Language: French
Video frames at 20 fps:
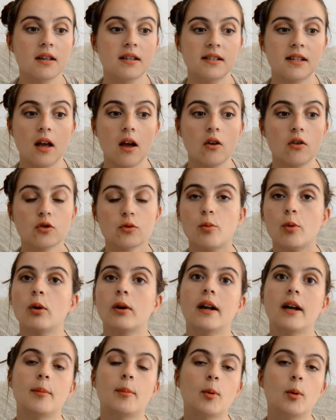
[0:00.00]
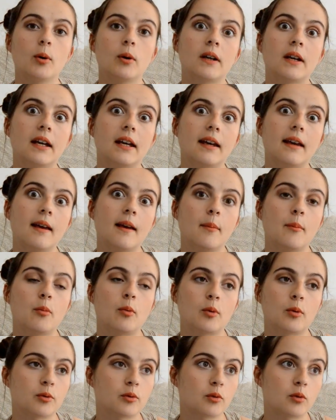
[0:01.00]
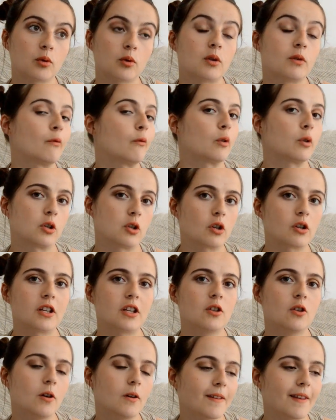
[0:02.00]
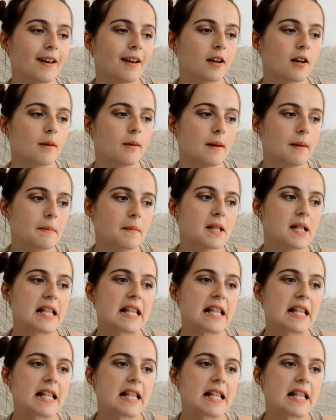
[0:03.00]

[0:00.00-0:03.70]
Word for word: s'arrangent pour qu'elles procréent, parce qu'il faut qu'il y en ait d'autres hein, quand même,